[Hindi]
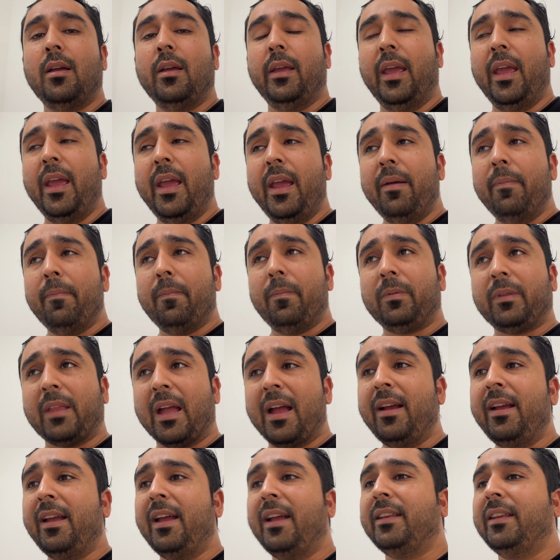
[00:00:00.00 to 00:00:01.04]
ये
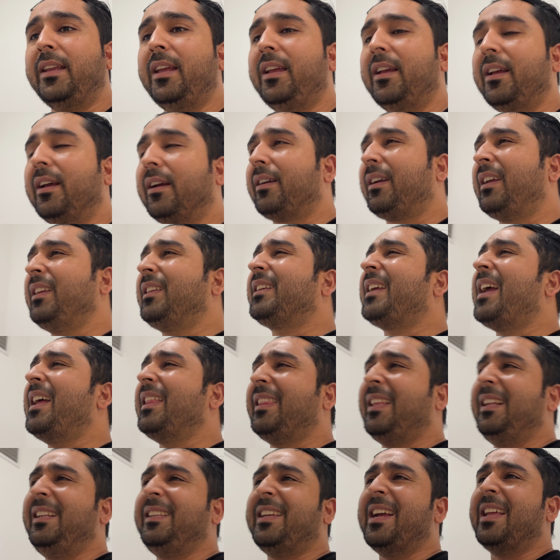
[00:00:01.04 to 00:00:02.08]
तंग है कि किसका
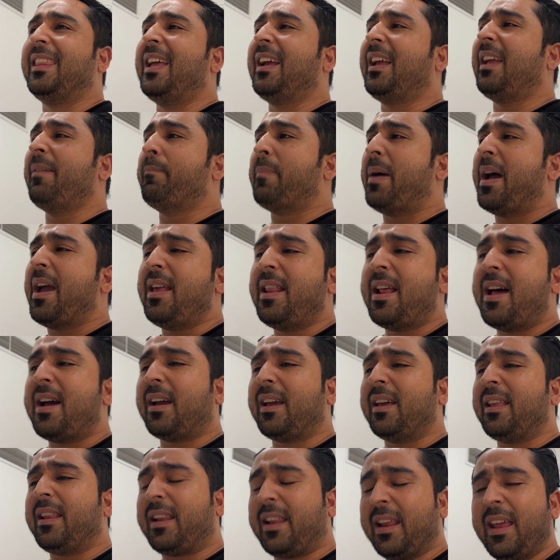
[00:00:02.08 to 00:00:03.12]
दिल चाहता है कि बाहर
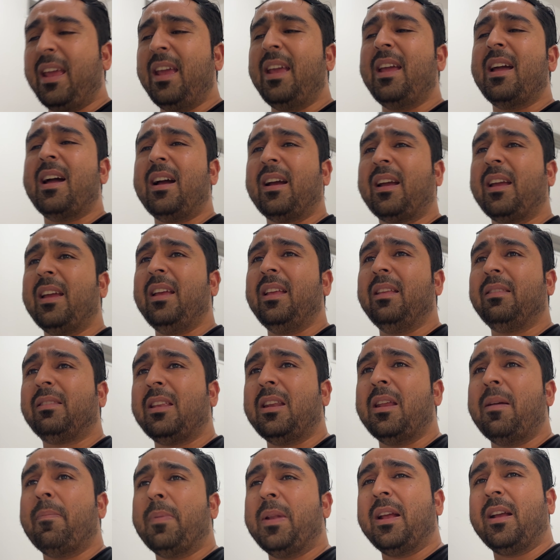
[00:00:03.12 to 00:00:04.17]
आके रहे आके इतने
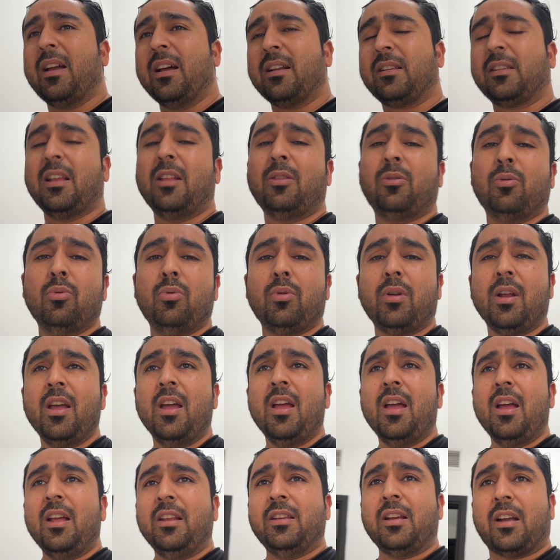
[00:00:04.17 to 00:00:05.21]
अपने घर से दूर
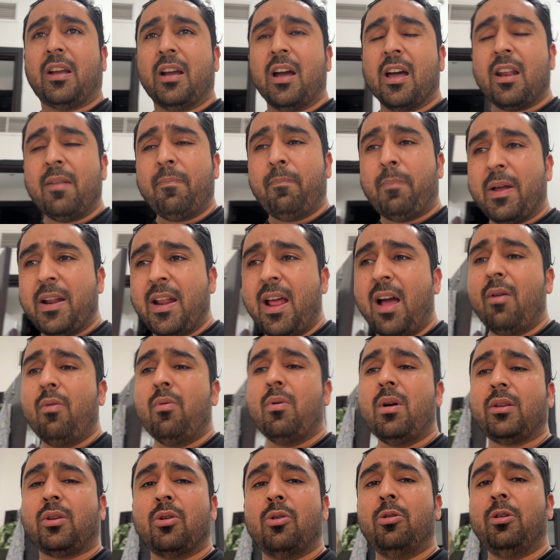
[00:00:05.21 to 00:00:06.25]
ये घर बना
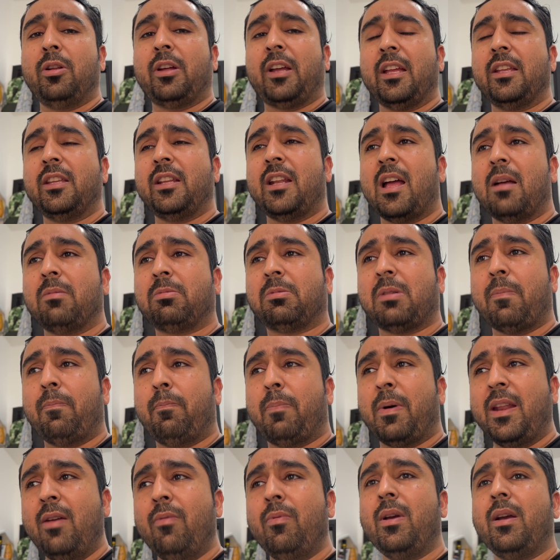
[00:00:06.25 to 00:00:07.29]
हुआ छोड़ के जनाब साहब
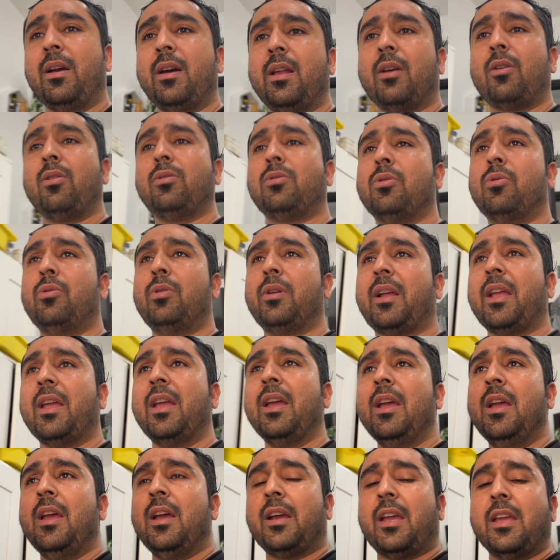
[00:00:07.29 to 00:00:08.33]
बने हुए घर को छोड़ के
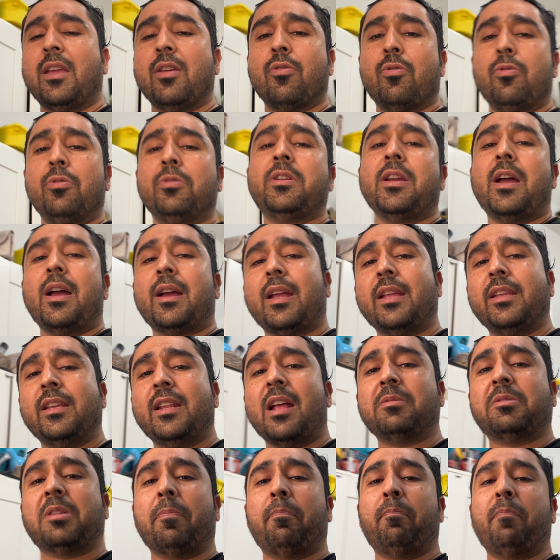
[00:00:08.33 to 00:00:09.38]
कहीं और जाके
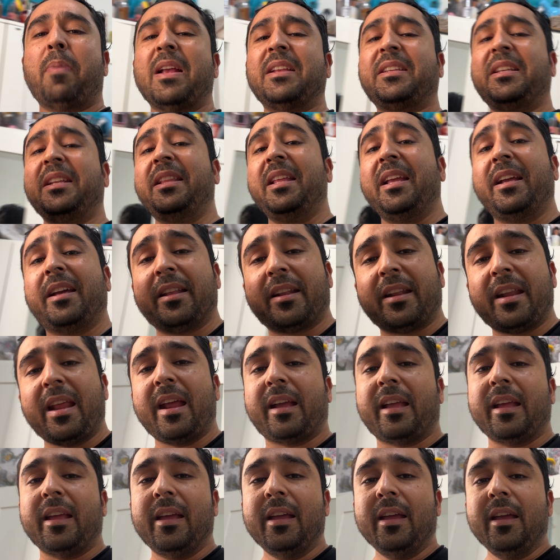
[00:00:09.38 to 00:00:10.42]
जनाब साहब पैसे देकर रह
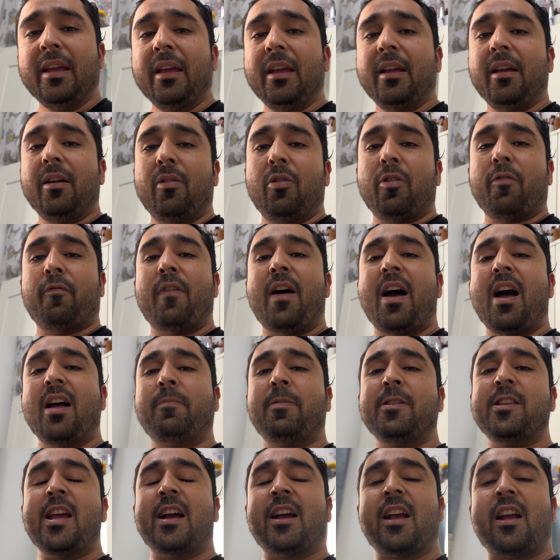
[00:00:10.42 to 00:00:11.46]
के और वहाँ
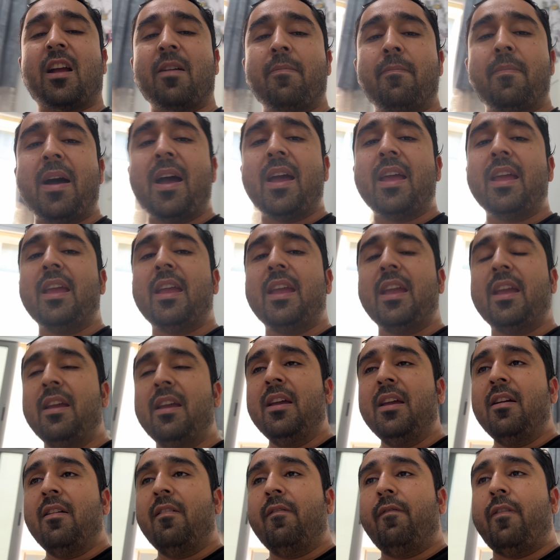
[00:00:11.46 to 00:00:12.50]
पर जाके कमाए
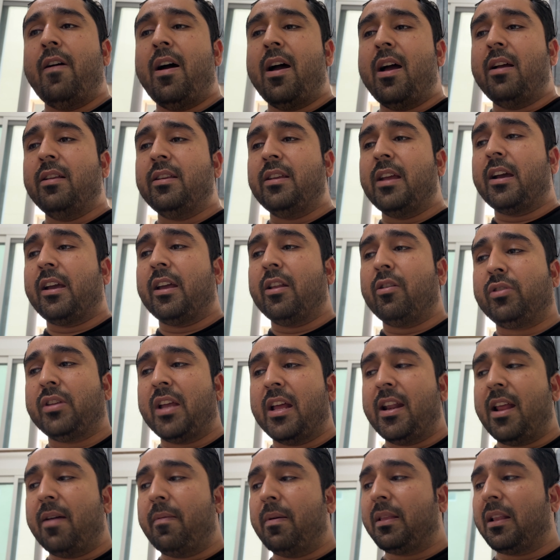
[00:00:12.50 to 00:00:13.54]
वहाँ जाके
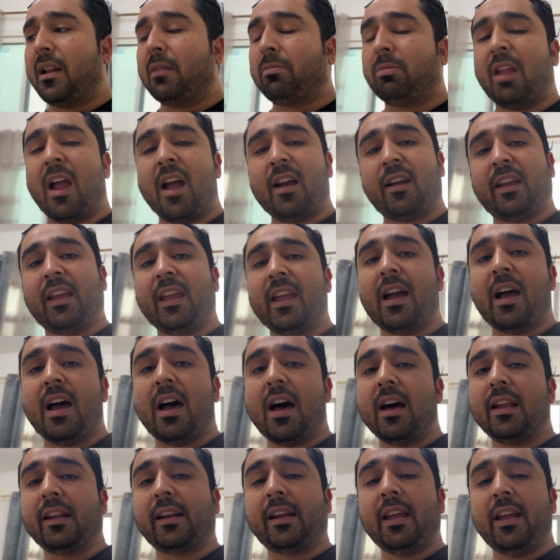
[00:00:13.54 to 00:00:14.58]
रोज़ाना मतलब थक के
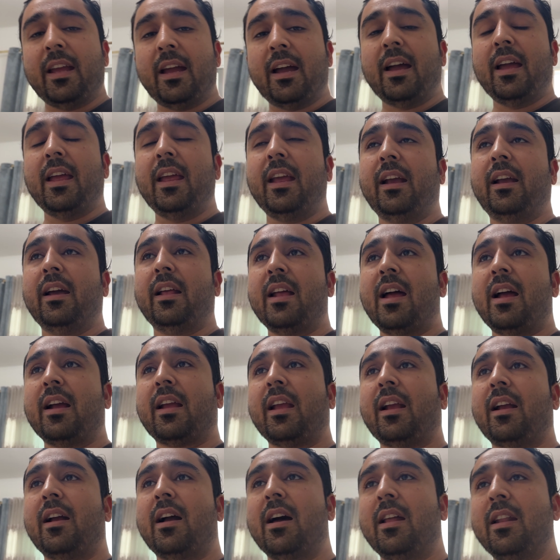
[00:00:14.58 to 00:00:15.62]
हार के आए घर आके
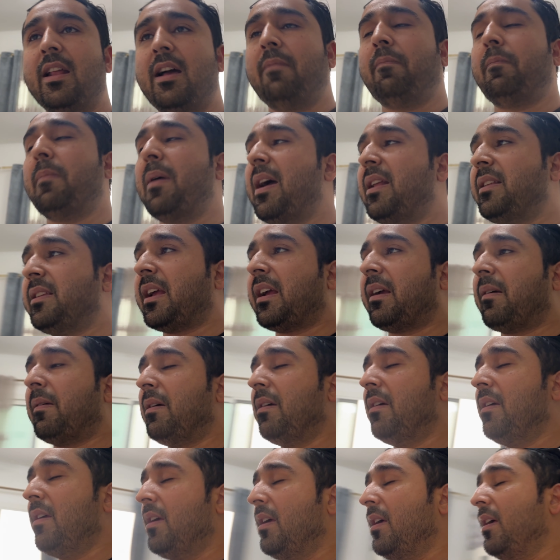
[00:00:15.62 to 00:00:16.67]
खाना बाहर जाके
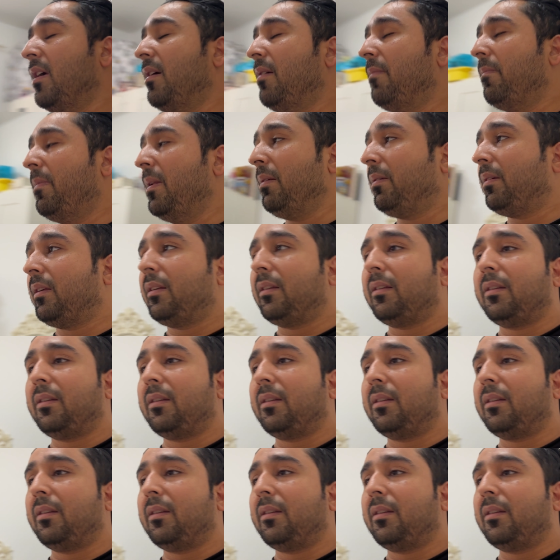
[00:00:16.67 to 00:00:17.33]
मतलब